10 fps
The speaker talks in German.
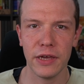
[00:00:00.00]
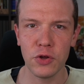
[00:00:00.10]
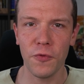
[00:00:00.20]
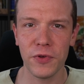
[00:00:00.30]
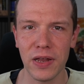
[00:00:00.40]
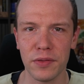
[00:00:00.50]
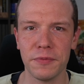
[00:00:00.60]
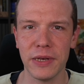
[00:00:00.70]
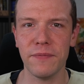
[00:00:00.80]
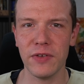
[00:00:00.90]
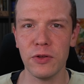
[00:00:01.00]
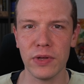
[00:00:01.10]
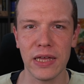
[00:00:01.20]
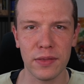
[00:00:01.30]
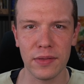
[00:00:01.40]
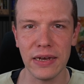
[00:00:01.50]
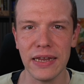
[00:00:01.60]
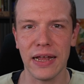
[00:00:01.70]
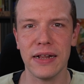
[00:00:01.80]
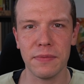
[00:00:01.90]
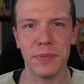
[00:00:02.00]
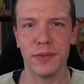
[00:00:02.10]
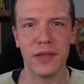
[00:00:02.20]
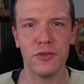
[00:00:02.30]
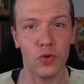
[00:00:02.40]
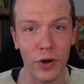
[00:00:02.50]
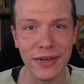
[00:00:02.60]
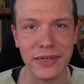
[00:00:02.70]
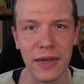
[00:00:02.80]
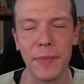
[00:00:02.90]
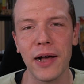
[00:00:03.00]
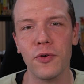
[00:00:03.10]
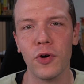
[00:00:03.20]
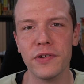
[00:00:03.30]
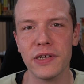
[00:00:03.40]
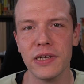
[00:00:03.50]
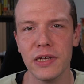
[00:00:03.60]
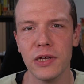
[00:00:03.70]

Ich hoffe, dass ich mit dem Video jetzt den Inhalt ein bisschen deutlicher machen konnte